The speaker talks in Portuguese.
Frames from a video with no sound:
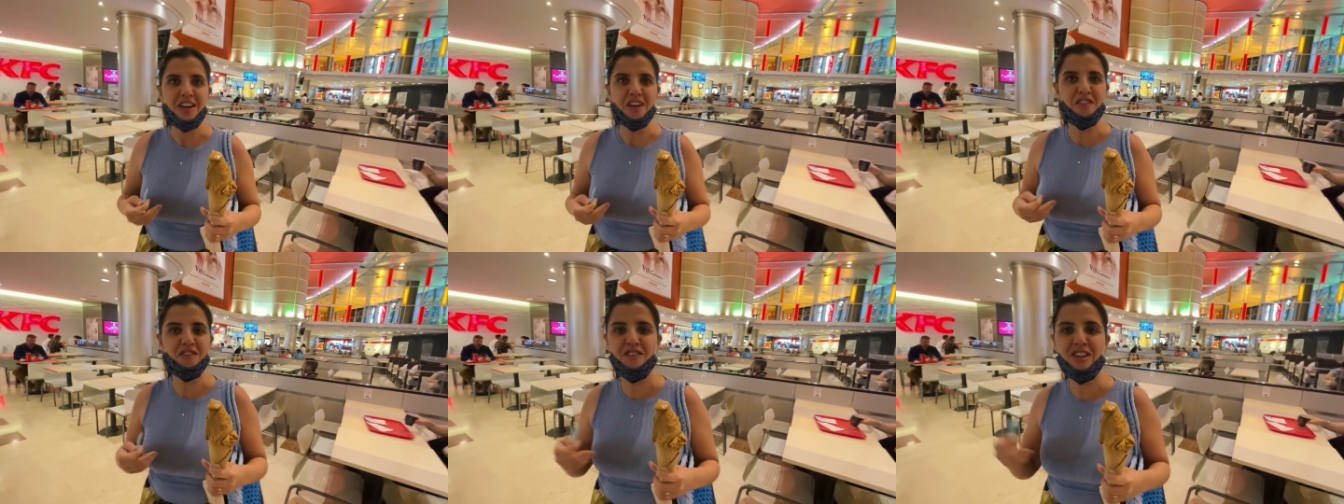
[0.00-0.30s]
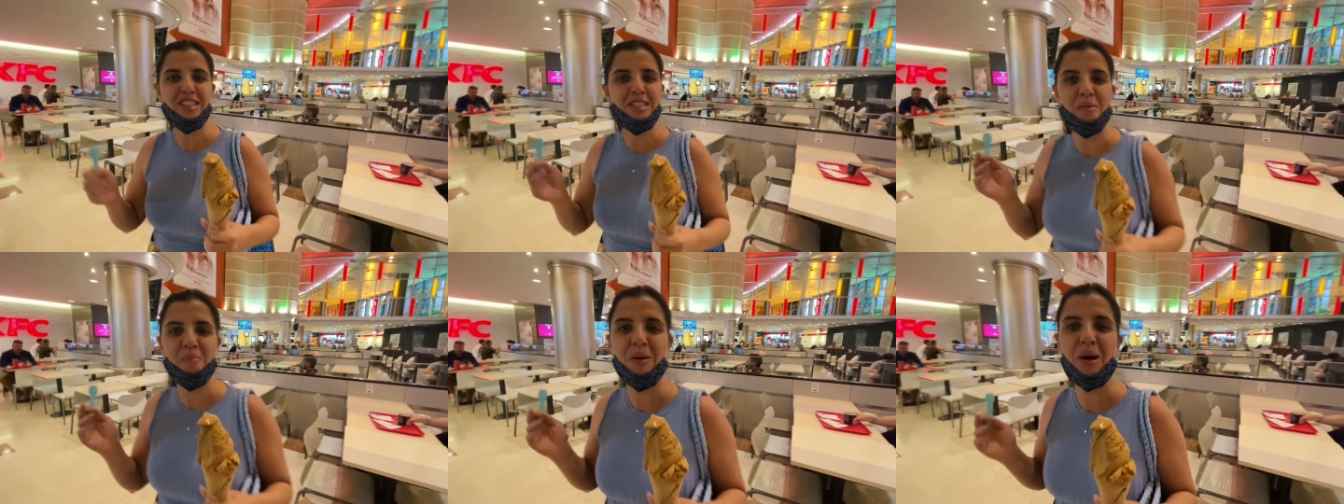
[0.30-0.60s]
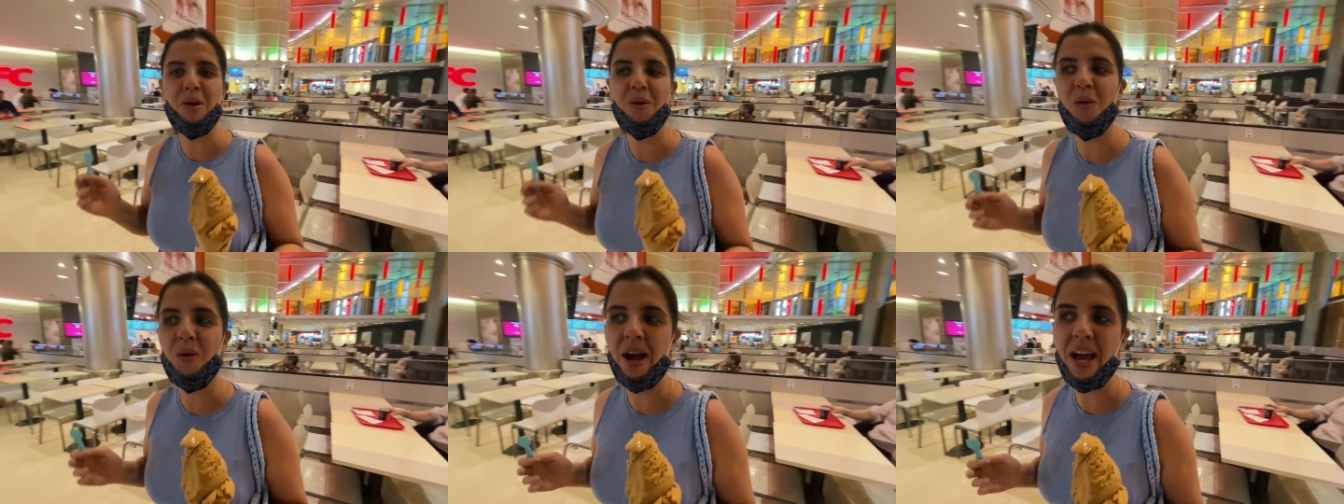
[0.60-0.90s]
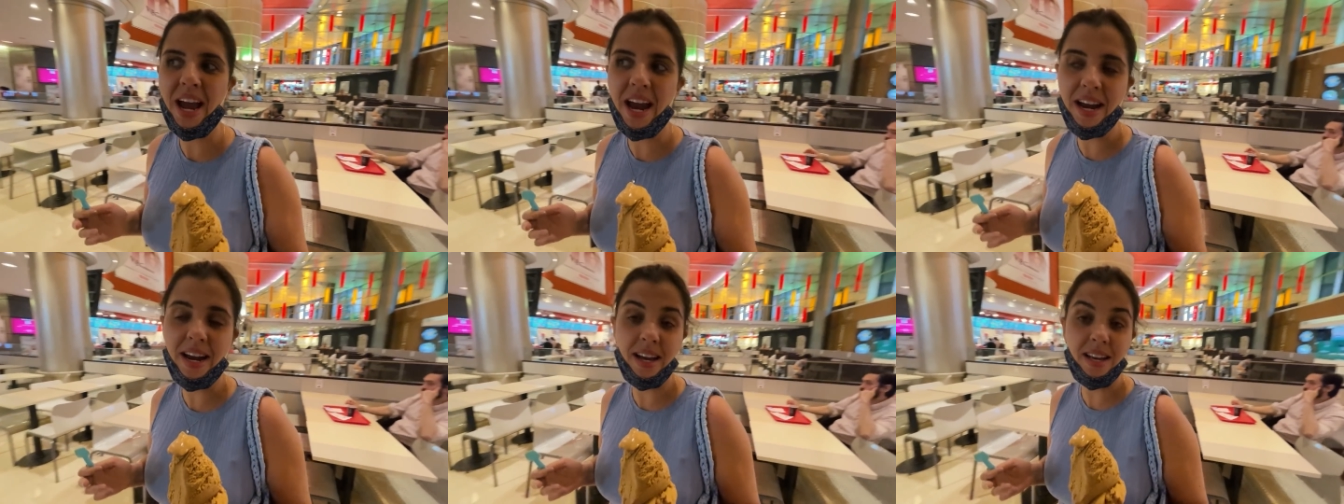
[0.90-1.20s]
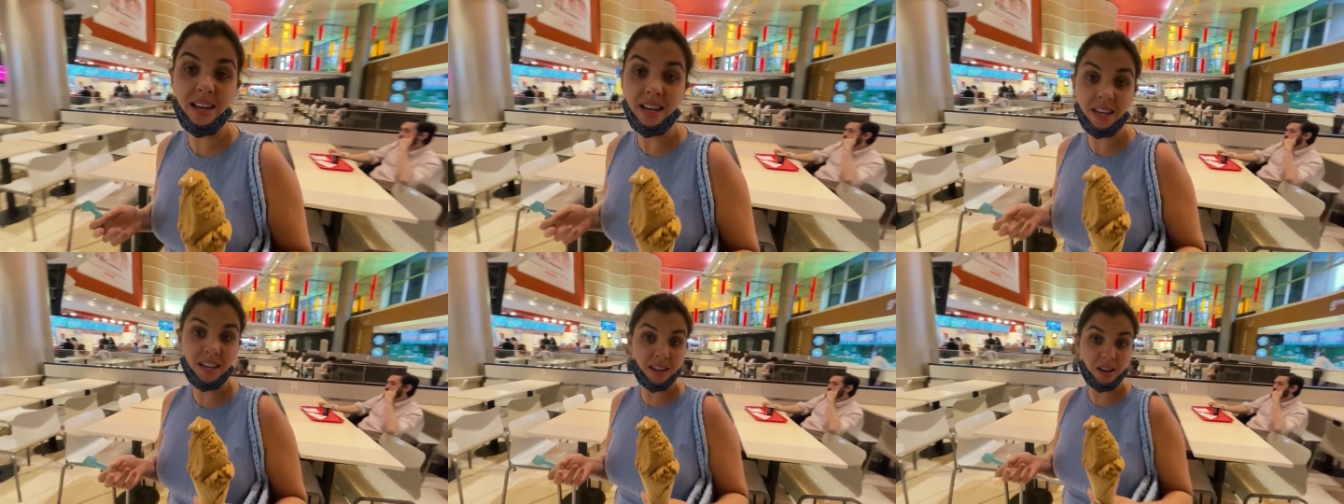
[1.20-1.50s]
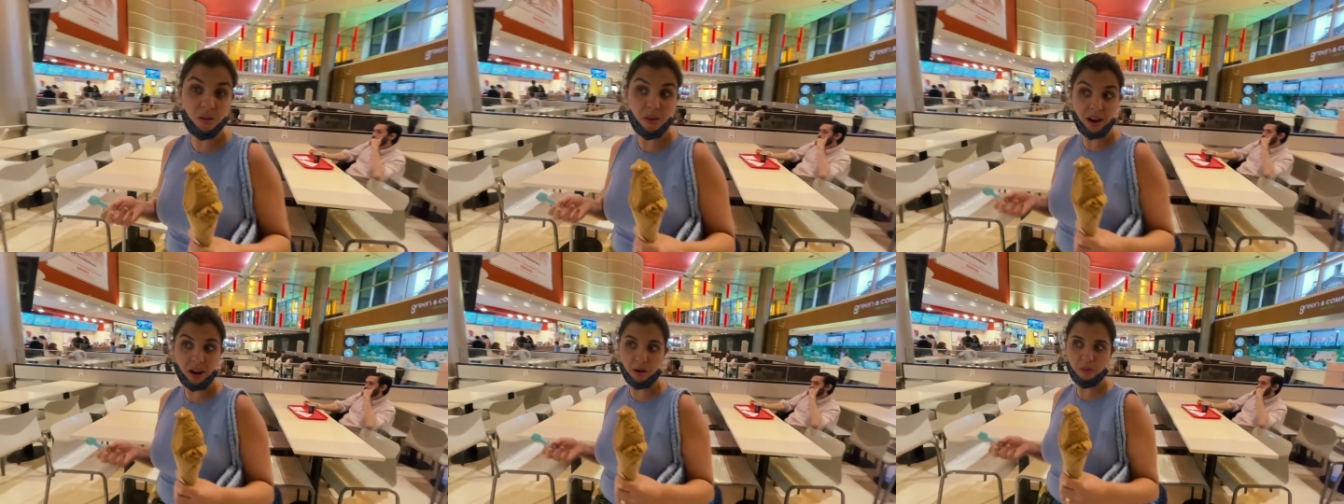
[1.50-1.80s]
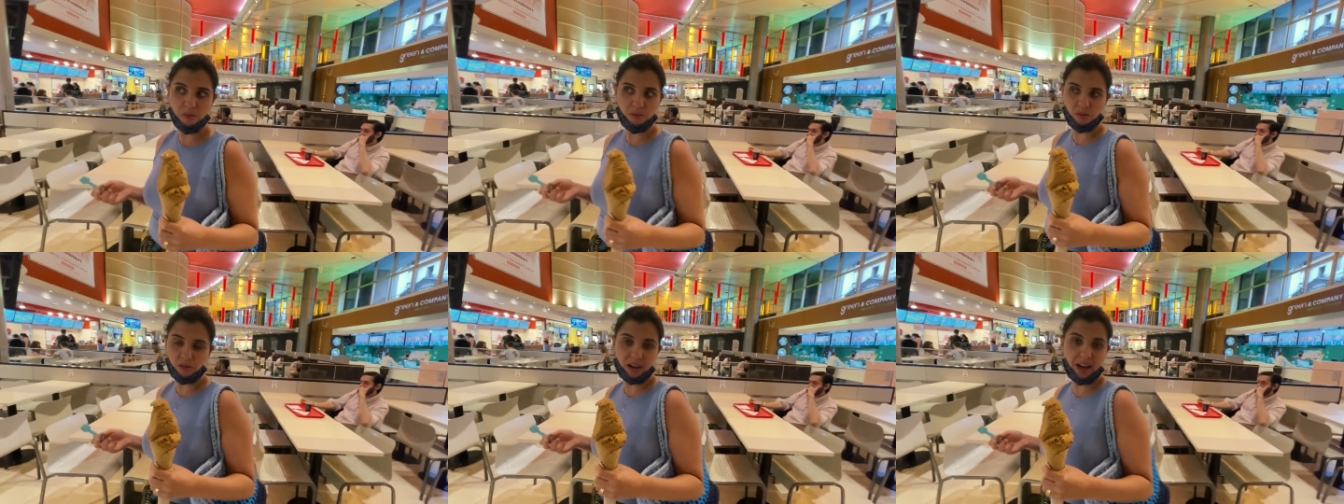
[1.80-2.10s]
em Vidia Perruênia, e aqui não é
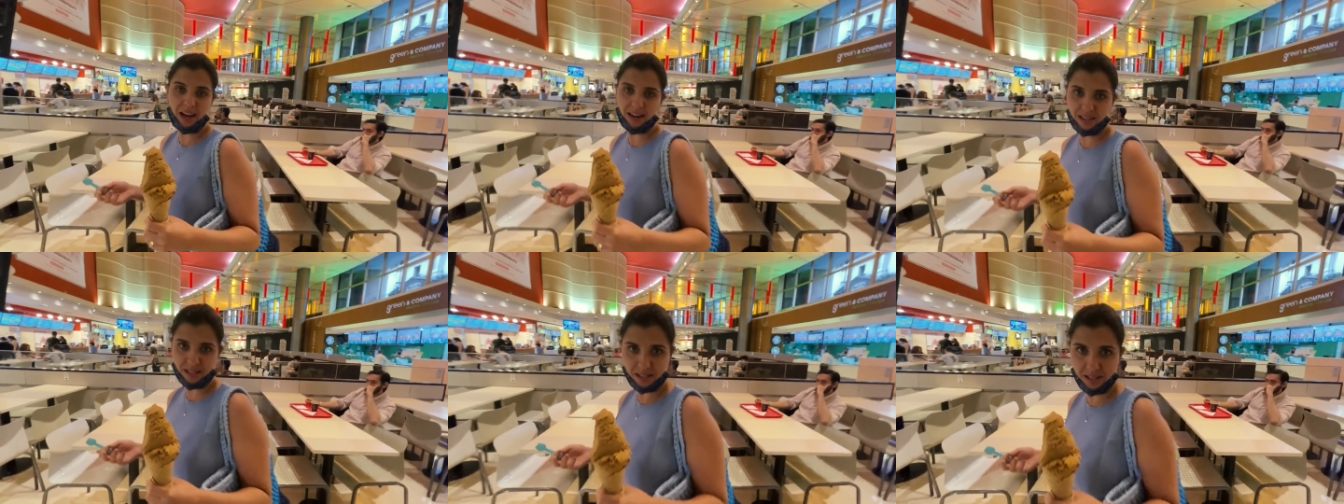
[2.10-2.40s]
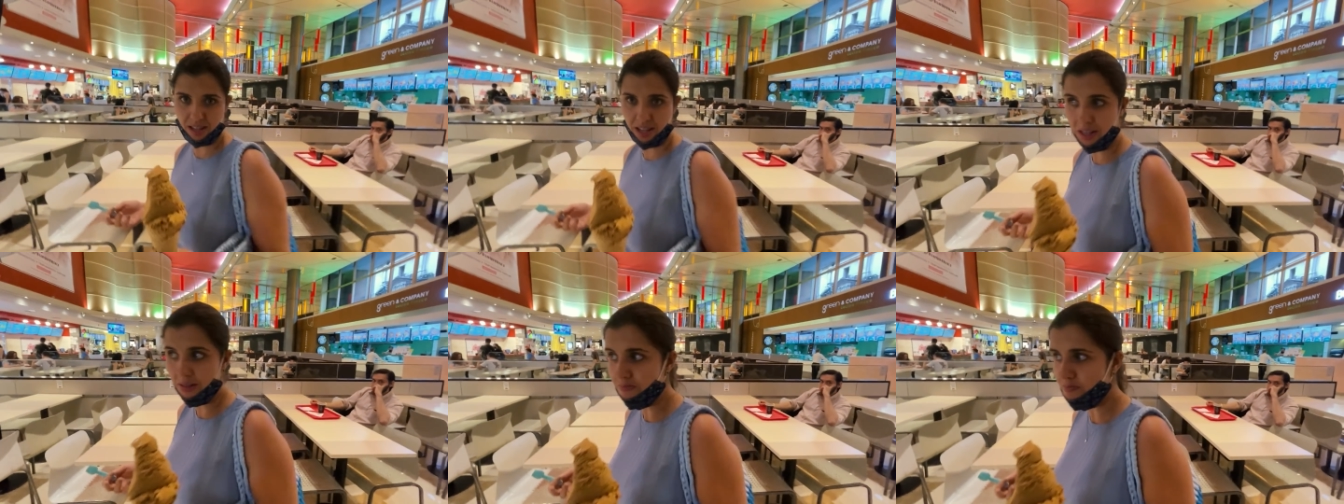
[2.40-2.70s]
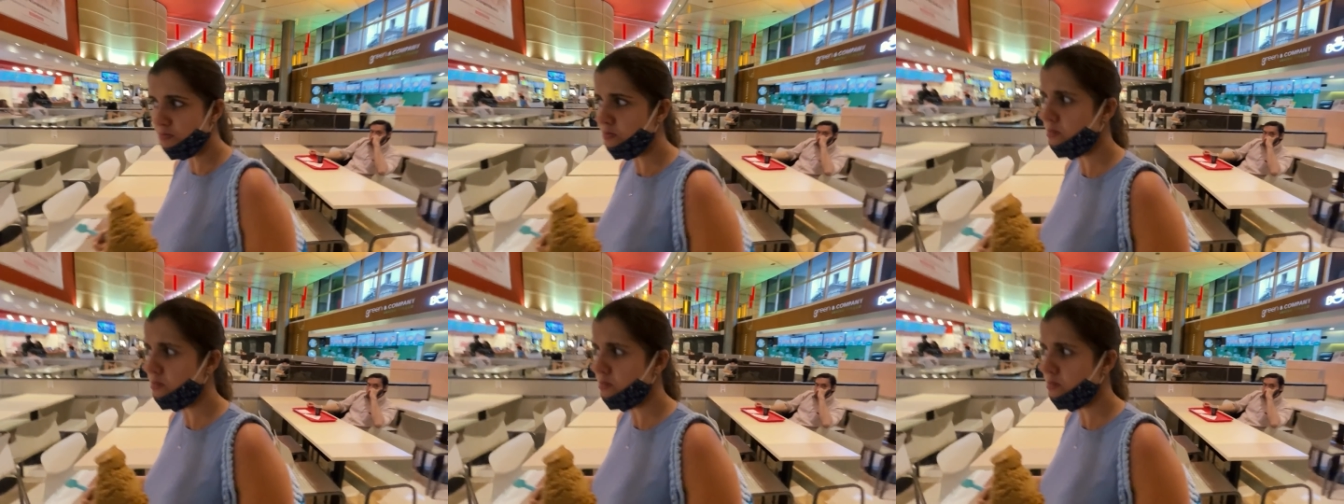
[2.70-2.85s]
um lugar assim.